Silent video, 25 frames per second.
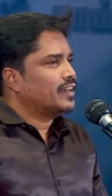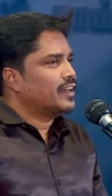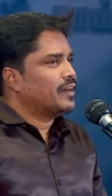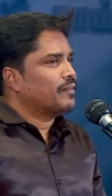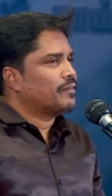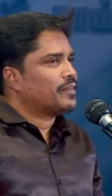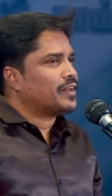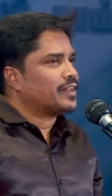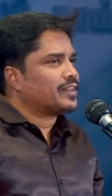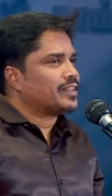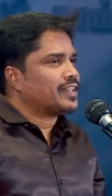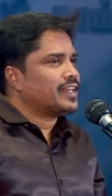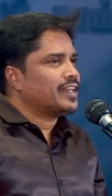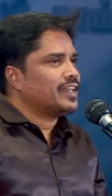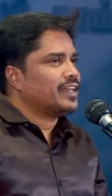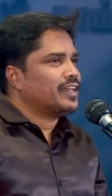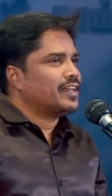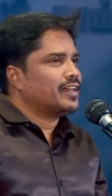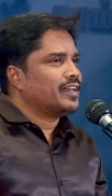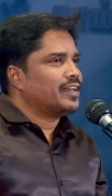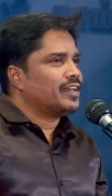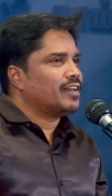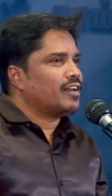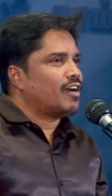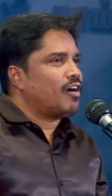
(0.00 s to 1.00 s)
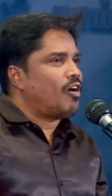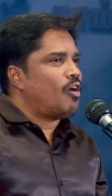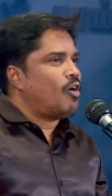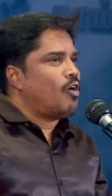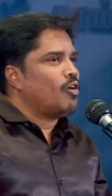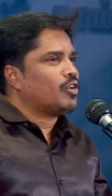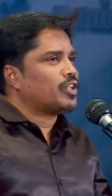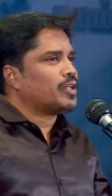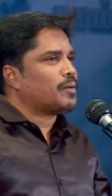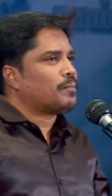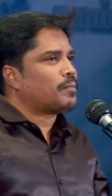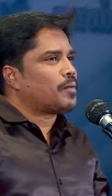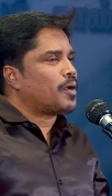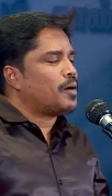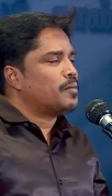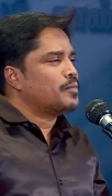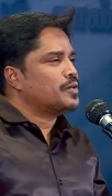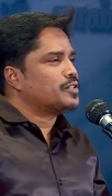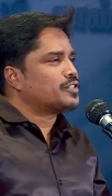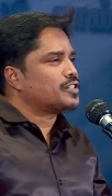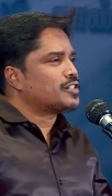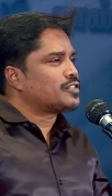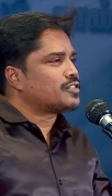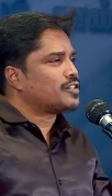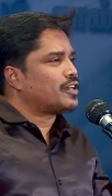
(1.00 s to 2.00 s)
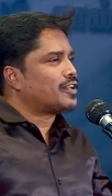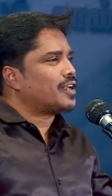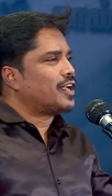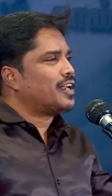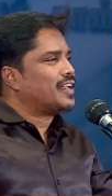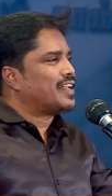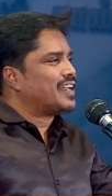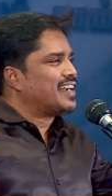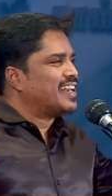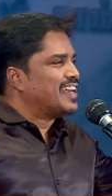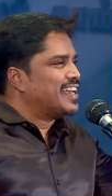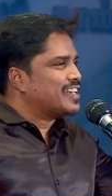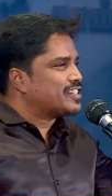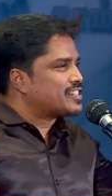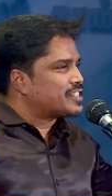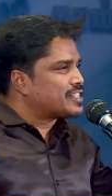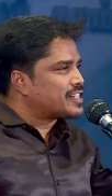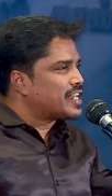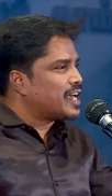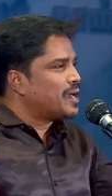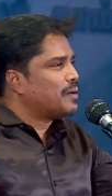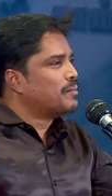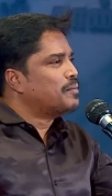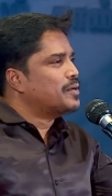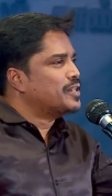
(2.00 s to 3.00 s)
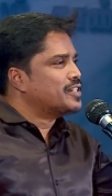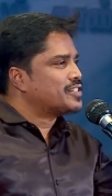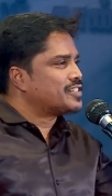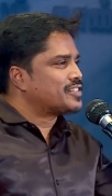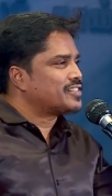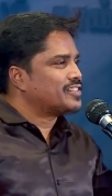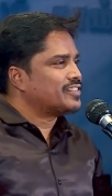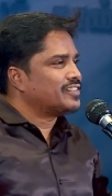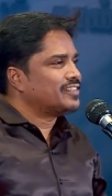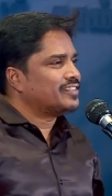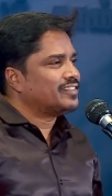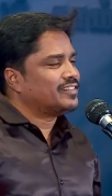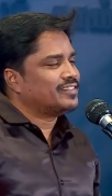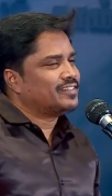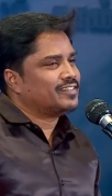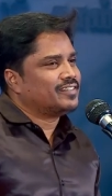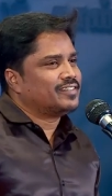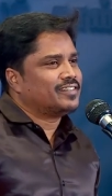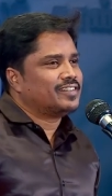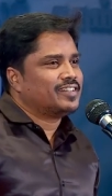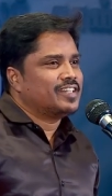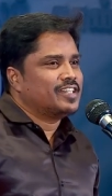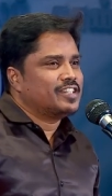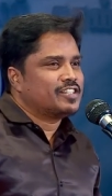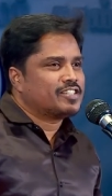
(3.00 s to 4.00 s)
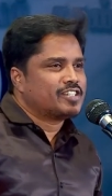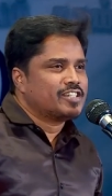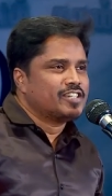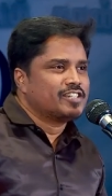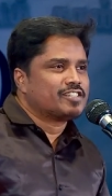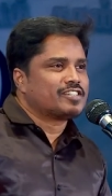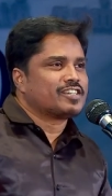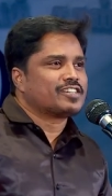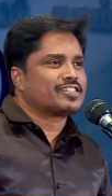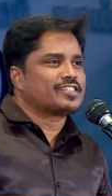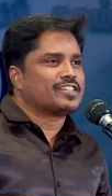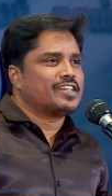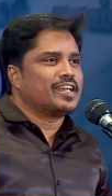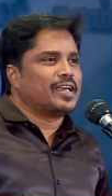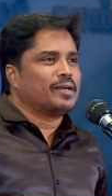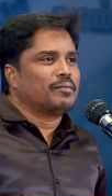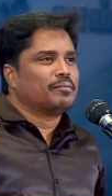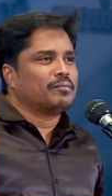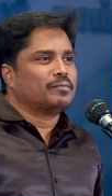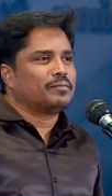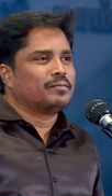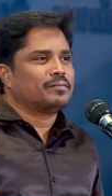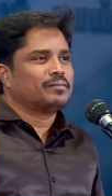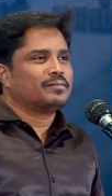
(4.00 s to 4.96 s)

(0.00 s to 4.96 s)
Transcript: எவ்ரி திங் ஆல் த ப்ராமிசஸ் ஆர் ஆல்ரெடி எஸ்டாப்ளிஷ்ட் இன் சீசஸ் நேம்